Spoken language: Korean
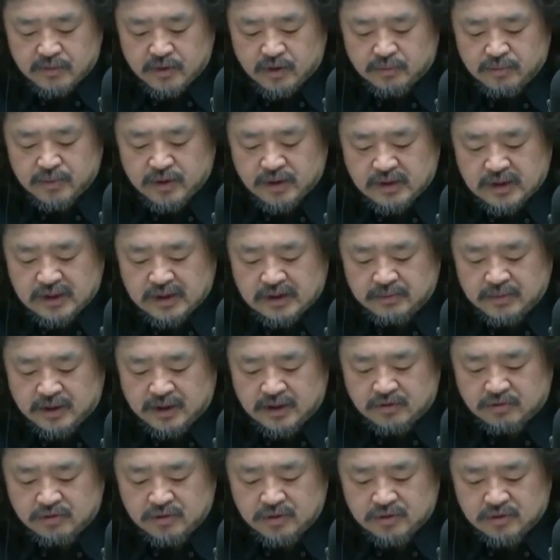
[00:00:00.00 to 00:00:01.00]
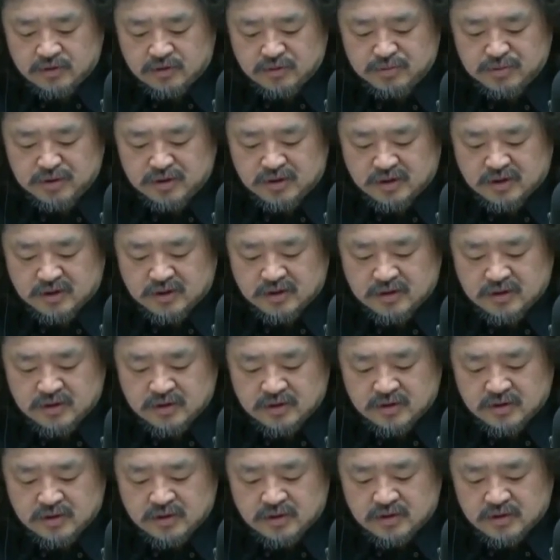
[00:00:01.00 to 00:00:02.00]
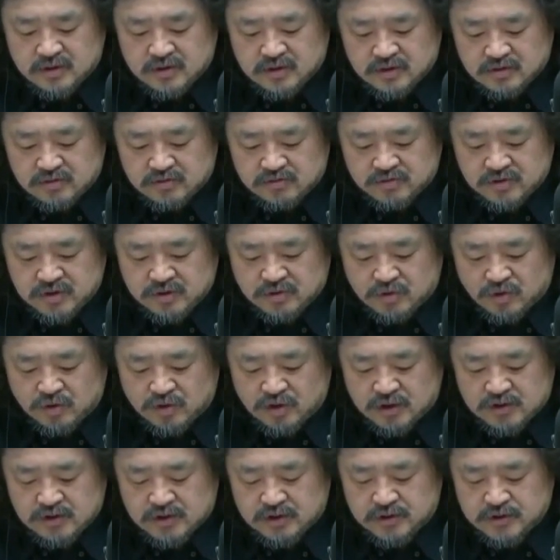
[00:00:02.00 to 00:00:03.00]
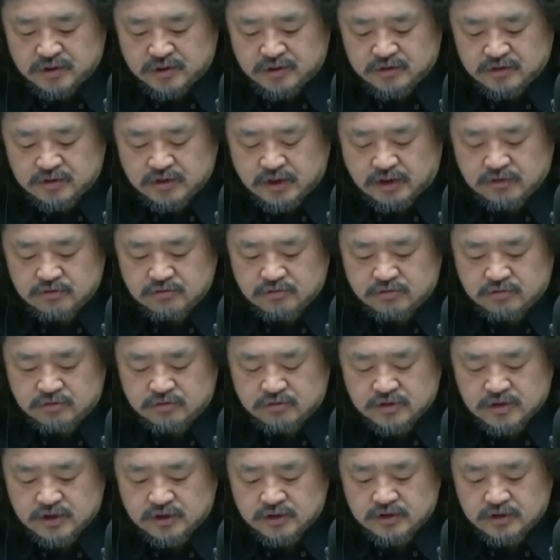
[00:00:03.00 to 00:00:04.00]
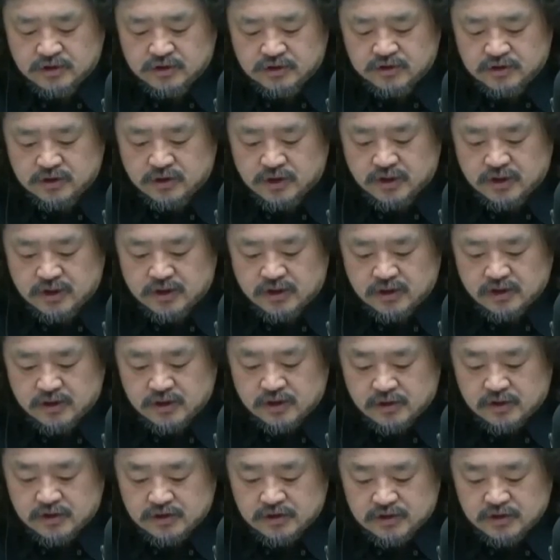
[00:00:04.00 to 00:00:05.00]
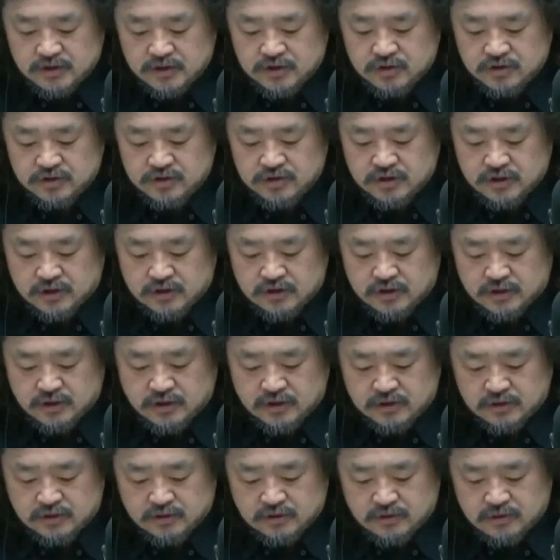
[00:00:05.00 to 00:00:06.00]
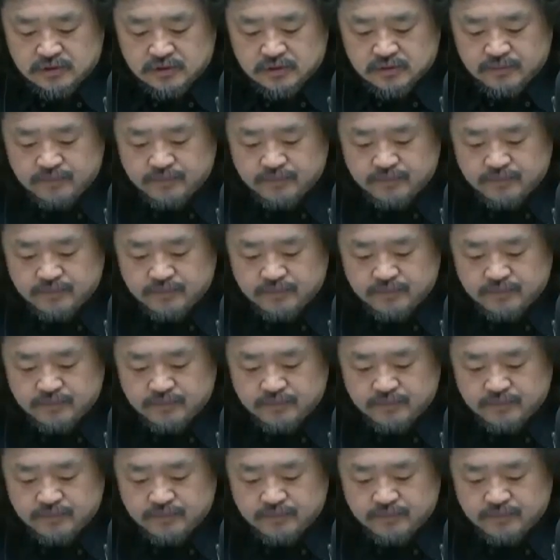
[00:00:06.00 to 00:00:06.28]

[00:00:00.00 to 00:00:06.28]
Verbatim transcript: 명백히 말하고 있는 겁니다. 우리 코로나 사태는 대구 사태이자 신천지 사태라는 걸.